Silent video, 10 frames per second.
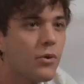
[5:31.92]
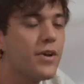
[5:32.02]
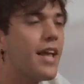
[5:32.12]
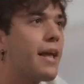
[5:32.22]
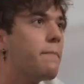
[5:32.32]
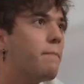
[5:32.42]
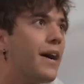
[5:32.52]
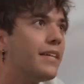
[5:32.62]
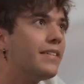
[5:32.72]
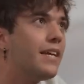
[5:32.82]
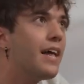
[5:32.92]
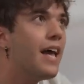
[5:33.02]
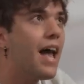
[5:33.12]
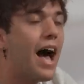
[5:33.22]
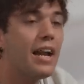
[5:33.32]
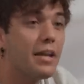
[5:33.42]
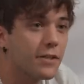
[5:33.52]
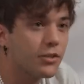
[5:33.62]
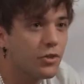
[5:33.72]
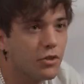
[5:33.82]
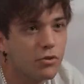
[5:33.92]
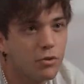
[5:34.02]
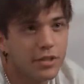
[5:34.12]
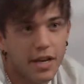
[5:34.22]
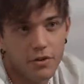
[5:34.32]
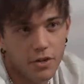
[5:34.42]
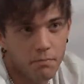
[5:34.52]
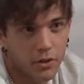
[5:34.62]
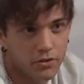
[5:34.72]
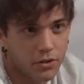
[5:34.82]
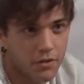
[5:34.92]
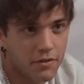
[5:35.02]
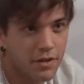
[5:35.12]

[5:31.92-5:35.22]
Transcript: Quindi è in base alle persone con cui stai, non il posto dove